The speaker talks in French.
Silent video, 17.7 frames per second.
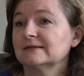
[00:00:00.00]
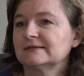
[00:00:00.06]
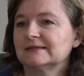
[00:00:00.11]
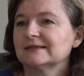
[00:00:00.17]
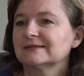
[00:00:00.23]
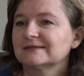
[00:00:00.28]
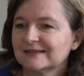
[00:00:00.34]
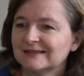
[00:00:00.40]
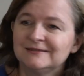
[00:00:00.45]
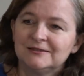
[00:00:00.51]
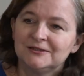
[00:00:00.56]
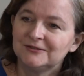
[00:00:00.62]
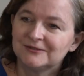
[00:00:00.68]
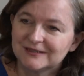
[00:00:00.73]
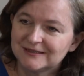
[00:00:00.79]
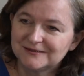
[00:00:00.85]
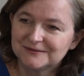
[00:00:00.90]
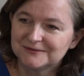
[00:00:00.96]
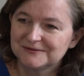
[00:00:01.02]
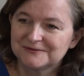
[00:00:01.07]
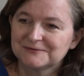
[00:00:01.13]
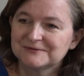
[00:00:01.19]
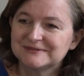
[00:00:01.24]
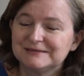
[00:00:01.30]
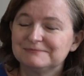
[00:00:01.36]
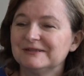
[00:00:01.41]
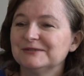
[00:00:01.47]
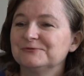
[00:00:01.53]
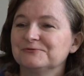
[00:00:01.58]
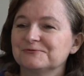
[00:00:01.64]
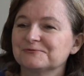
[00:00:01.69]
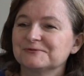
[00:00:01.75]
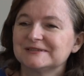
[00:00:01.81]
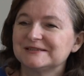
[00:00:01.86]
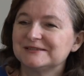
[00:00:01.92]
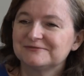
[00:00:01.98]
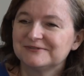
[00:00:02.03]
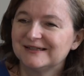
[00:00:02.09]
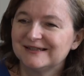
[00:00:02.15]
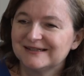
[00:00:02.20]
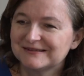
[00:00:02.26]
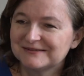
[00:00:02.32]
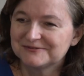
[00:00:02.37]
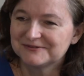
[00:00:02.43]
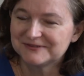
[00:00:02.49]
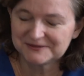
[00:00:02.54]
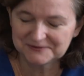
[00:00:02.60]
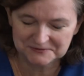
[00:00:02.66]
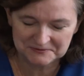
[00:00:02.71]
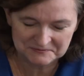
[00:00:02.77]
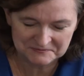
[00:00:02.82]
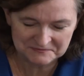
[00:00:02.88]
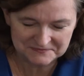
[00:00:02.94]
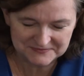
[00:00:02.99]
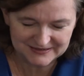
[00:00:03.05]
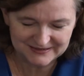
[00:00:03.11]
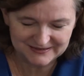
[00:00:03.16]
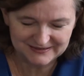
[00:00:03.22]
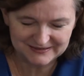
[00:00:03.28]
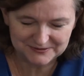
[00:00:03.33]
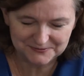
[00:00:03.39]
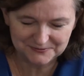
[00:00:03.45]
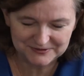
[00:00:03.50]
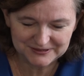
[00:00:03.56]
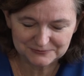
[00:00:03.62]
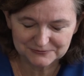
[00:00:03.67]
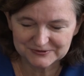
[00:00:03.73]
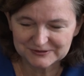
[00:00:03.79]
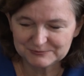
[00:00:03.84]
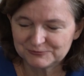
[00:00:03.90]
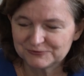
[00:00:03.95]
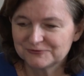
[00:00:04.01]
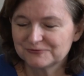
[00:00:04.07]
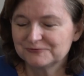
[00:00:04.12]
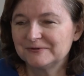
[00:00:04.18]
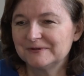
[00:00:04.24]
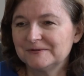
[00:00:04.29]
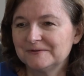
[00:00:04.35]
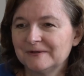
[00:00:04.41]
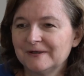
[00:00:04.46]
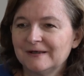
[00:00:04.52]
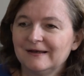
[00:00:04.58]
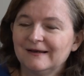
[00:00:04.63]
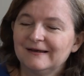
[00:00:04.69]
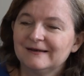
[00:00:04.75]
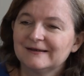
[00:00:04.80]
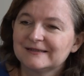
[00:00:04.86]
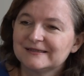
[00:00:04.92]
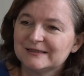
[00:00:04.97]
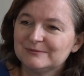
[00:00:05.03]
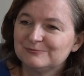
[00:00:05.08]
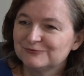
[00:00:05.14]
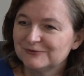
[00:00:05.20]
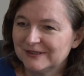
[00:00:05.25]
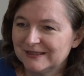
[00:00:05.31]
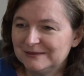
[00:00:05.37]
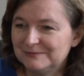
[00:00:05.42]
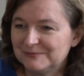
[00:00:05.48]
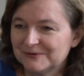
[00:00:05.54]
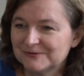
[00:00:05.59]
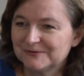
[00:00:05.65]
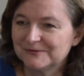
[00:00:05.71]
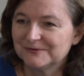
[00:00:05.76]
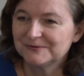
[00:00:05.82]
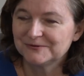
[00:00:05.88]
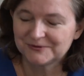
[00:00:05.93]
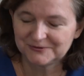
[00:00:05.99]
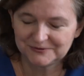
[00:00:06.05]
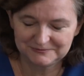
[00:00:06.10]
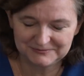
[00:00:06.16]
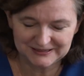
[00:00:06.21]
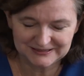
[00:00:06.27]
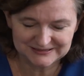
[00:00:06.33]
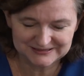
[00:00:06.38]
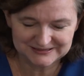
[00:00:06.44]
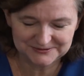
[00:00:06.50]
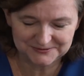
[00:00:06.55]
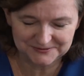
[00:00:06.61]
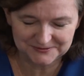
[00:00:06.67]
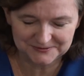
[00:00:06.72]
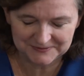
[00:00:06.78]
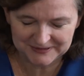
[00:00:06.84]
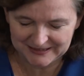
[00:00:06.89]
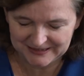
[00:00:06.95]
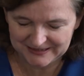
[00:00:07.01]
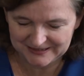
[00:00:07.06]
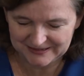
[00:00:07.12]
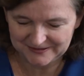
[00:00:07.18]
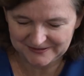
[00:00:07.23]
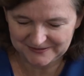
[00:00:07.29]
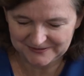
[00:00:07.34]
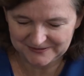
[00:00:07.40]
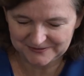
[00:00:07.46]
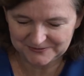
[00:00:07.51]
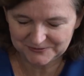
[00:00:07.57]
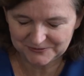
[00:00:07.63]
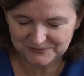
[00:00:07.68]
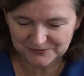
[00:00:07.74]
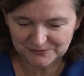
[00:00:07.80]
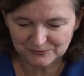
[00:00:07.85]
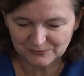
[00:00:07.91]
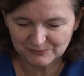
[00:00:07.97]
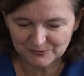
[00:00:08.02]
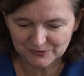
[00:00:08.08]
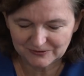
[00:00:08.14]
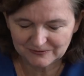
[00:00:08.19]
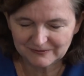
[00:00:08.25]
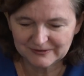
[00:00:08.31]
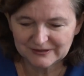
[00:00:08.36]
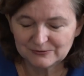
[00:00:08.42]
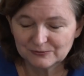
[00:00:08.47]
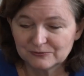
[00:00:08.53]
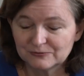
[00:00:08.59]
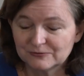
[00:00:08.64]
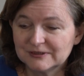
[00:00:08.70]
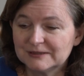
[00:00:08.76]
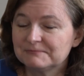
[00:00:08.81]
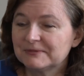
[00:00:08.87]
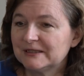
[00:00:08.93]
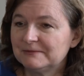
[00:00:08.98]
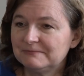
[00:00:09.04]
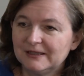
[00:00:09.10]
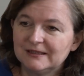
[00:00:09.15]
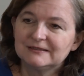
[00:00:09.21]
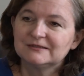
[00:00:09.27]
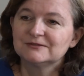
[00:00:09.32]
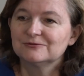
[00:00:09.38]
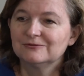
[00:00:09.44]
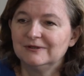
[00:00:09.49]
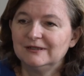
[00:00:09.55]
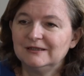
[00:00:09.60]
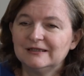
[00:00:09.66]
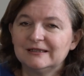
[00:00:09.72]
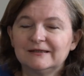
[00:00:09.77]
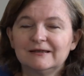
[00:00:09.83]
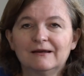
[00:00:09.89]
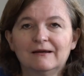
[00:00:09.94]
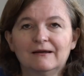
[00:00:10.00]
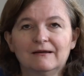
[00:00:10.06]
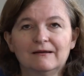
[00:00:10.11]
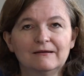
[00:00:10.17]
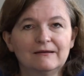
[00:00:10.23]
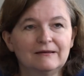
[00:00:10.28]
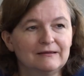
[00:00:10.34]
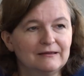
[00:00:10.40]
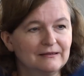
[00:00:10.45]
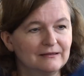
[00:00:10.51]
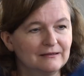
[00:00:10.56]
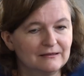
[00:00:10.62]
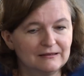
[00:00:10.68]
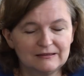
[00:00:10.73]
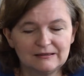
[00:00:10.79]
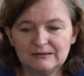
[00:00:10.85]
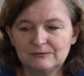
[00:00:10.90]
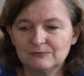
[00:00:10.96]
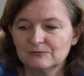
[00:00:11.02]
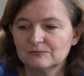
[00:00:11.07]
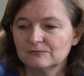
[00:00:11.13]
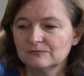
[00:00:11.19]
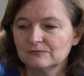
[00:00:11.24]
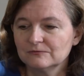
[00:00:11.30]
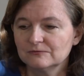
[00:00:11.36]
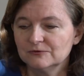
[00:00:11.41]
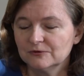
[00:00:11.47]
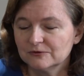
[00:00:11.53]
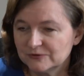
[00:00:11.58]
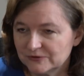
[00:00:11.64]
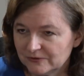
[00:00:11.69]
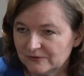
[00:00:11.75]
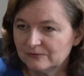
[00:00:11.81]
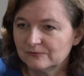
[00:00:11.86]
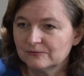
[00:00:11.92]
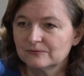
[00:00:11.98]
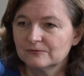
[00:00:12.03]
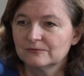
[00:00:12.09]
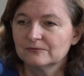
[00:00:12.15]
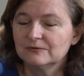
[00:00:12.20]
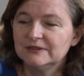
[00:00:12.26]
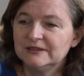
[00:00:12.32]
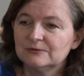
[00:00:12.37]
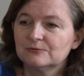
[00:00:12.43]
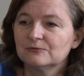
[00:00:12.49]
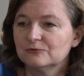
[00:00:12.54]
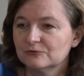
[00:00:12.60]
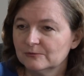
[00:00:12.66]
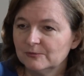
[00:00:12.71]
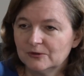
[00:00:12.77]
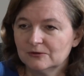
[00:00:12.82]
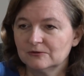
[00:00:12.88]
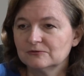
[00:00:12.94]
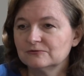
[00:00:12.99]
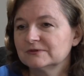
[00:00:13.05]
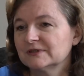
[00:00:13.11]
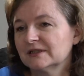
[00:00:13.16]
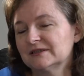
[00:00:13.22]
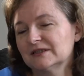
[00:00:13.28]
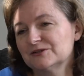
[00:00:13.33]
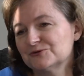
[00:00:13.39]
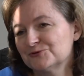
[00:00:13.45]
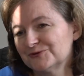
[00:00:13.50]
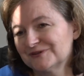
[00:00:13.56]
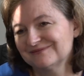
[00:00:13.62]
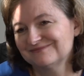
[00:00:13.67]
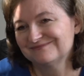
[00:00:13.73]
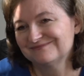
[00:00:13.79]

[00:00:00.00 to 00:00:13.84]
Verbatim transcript: c'est un, thriller, hein, on ne sait pas du tout ce qui va arriver à l'héroïne, on est plutôt inquiet pour elle pendant une grande partie de, ce roman. Et donc, on est pris par l'histoire et, et, on entend, on lit, on comprend tout un tas de choses.